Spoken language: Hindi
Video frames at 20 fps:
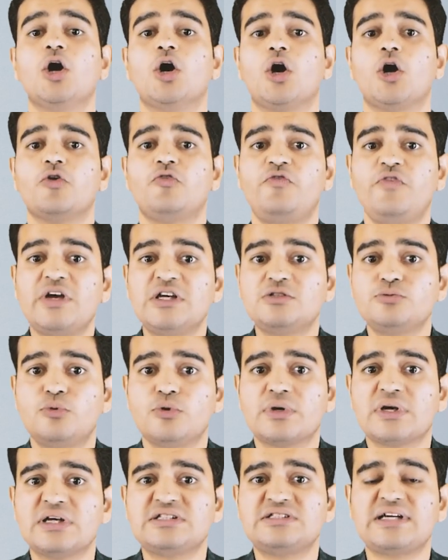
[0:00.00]
और
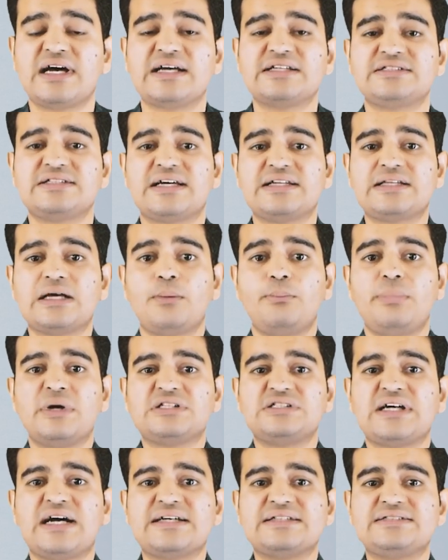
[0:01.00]
फेसबुक के साथ साथ आप
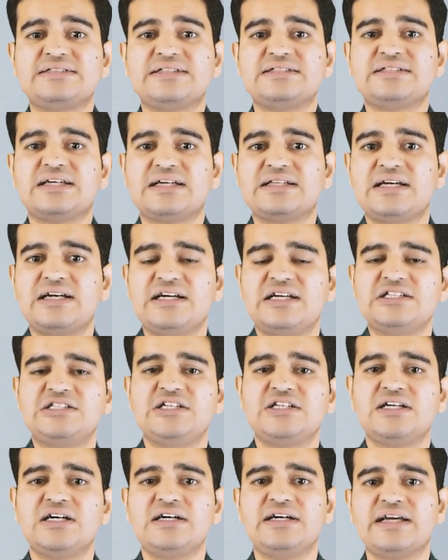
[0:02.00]
50 से ज़्यादा
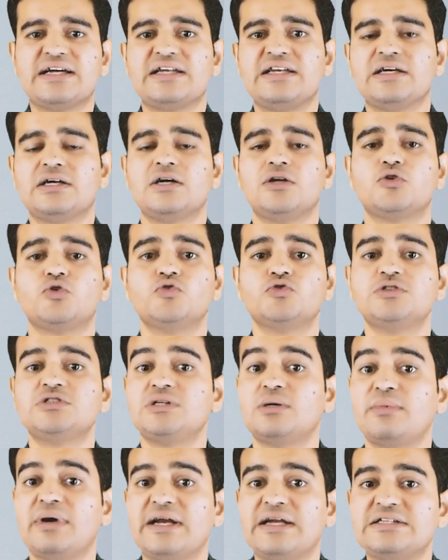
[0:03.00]
डिजिटल टेक्निकल कोर्सेज
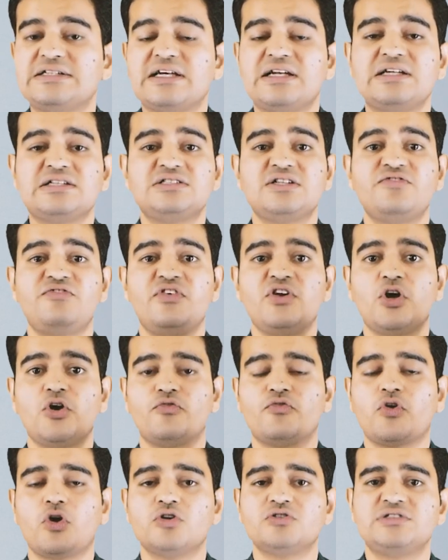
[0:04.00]
हमारे चैनल से फ्री
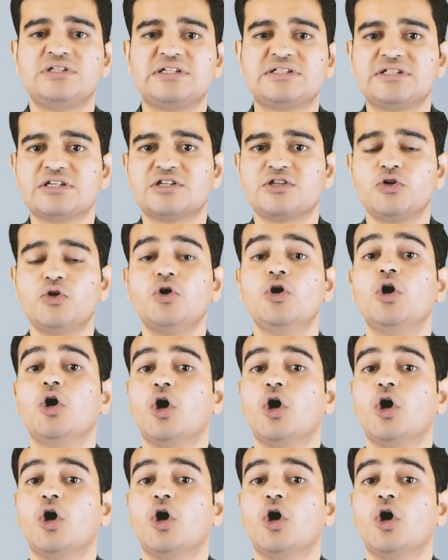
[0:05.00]
ऑफ कॉस्ट सीख सकते हो